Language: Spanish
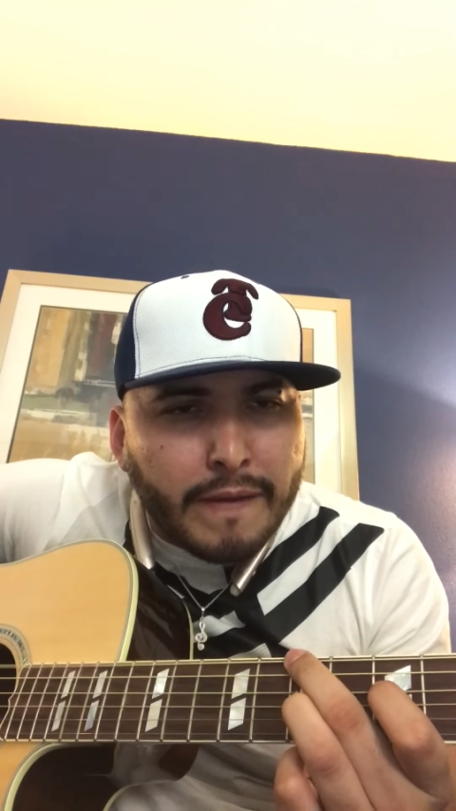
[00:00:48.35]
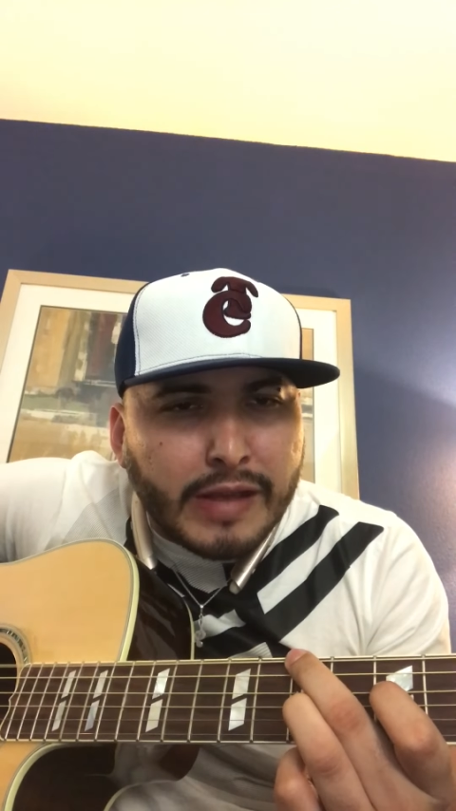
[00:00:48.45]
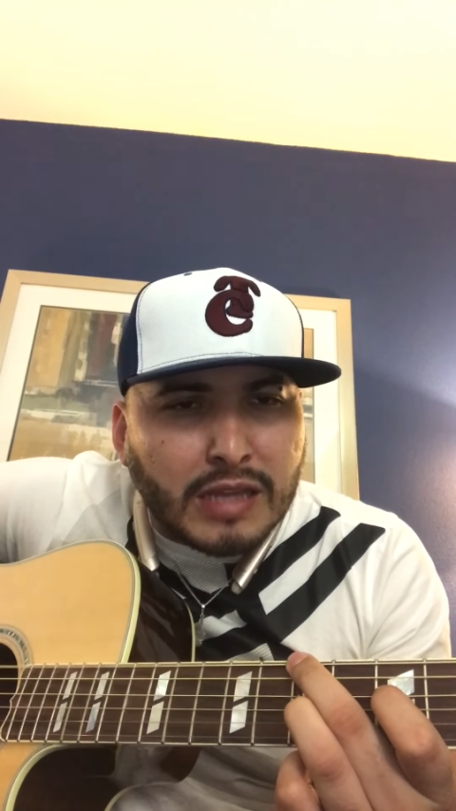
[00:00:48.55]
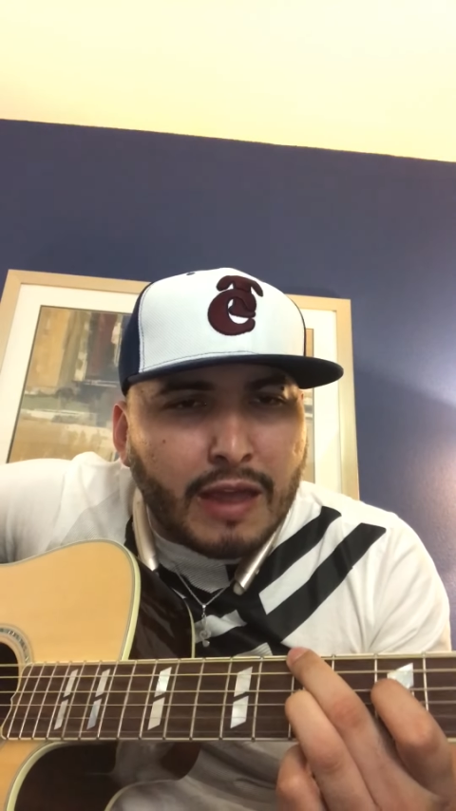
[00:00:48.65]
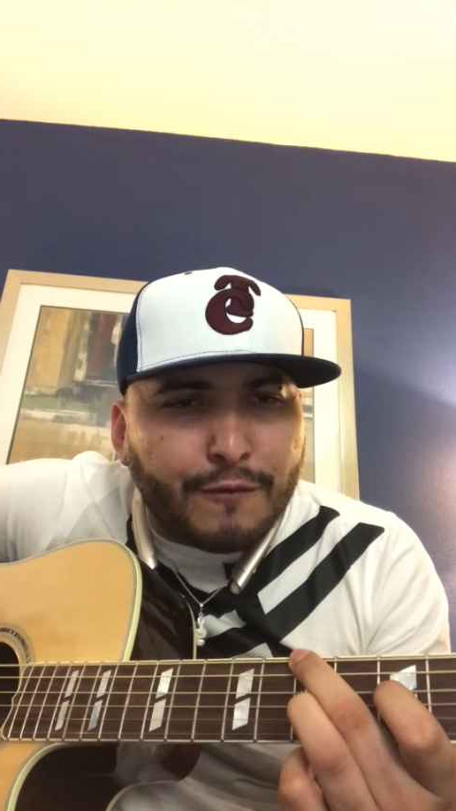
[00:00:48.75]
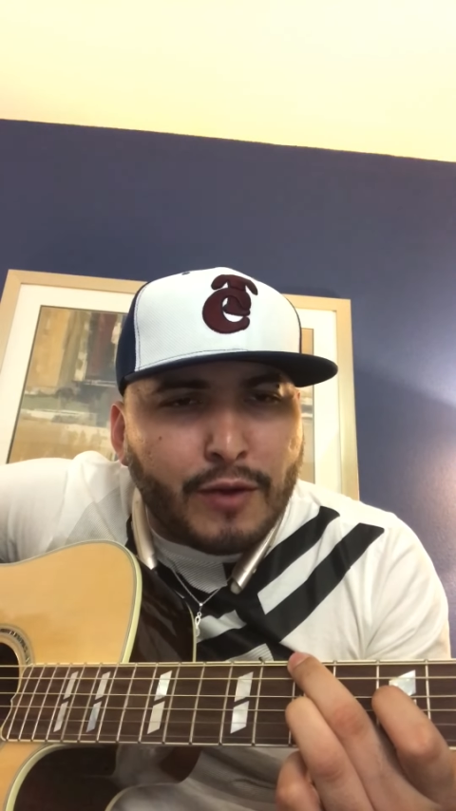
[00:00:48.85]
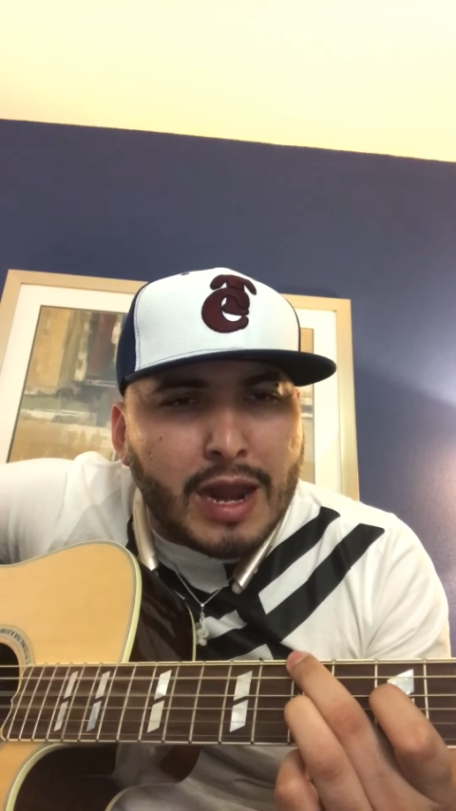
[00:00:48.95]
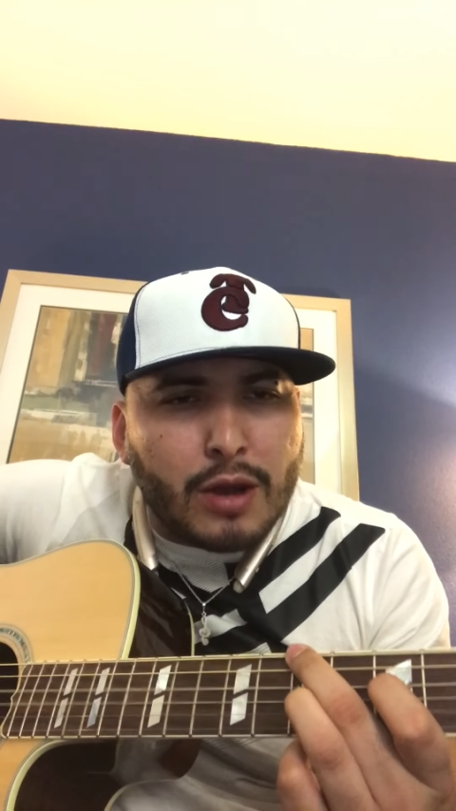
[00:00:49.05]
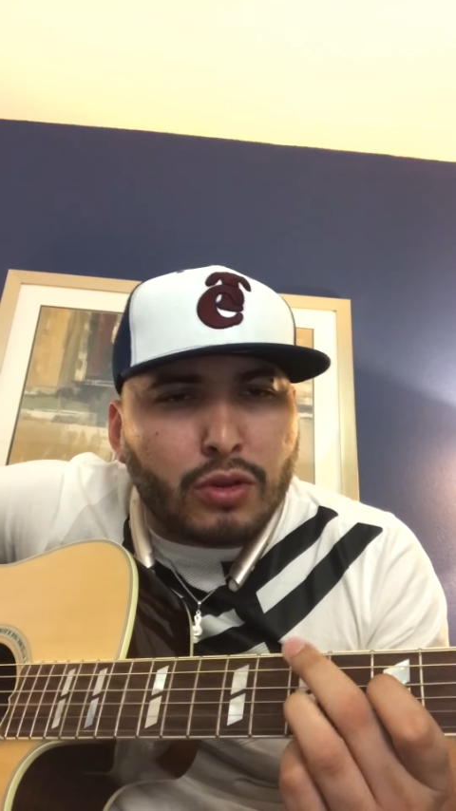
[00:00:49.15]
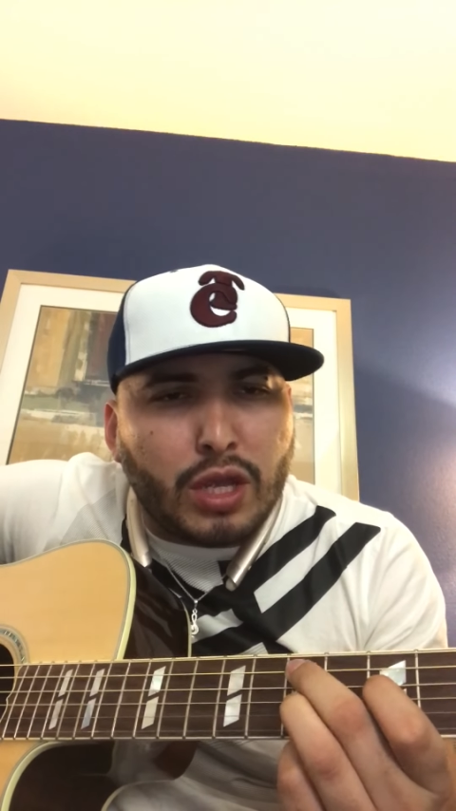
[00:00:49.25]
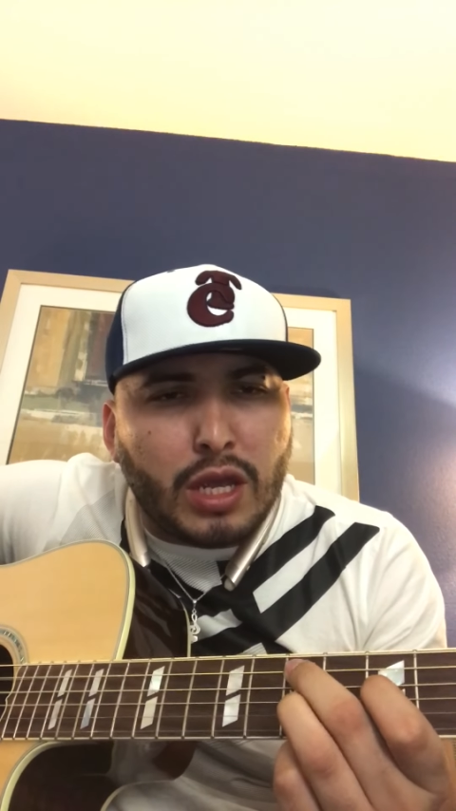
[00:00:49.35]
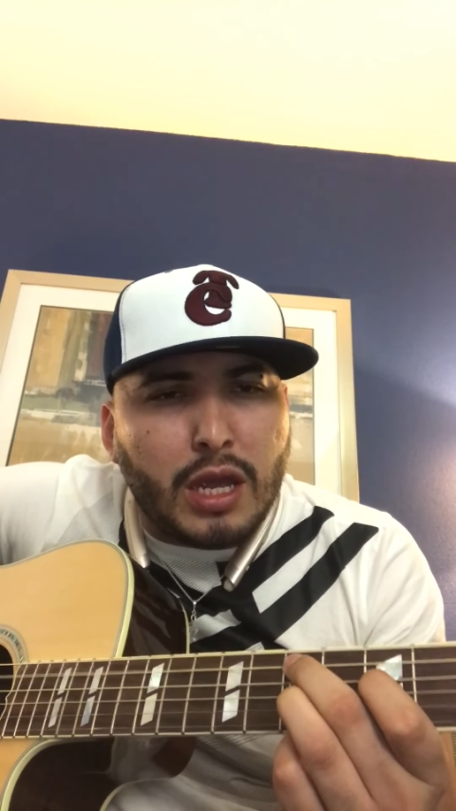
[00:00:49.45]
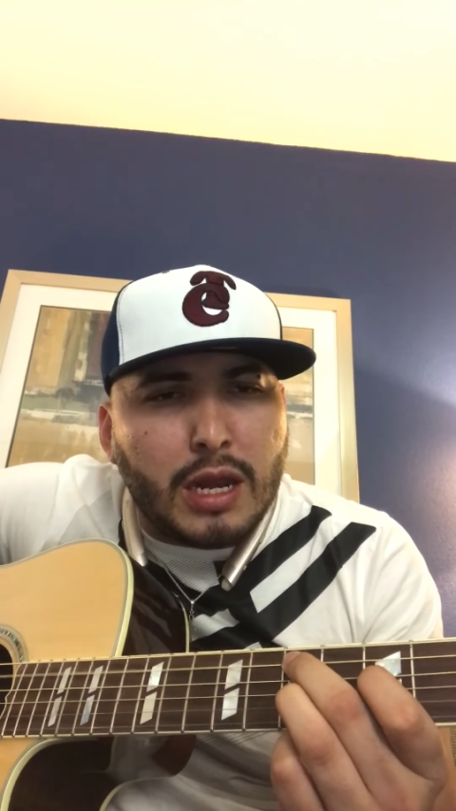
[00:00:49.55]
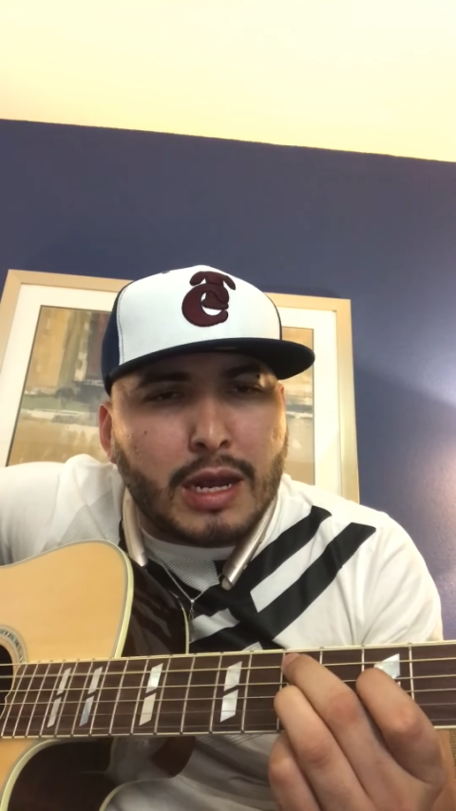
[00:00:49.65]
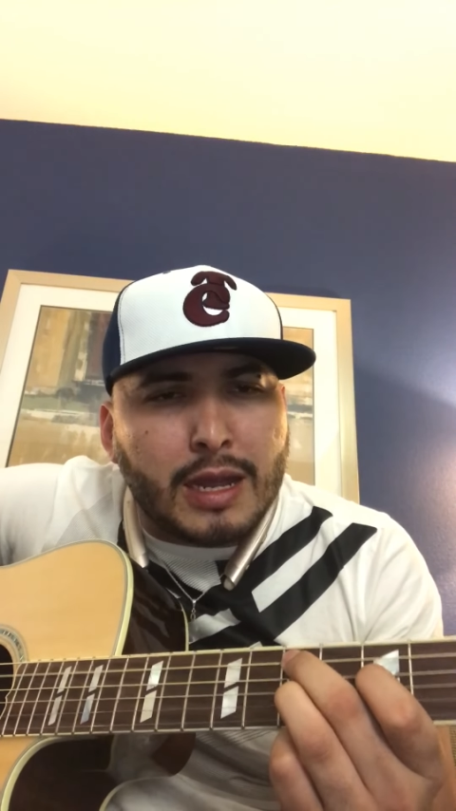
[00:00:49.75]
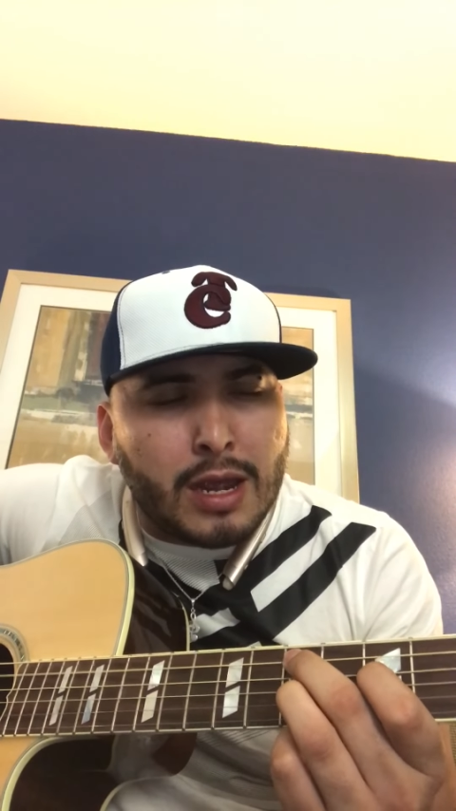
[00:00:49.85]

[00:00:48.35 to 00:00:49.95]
Quizás fue la rutina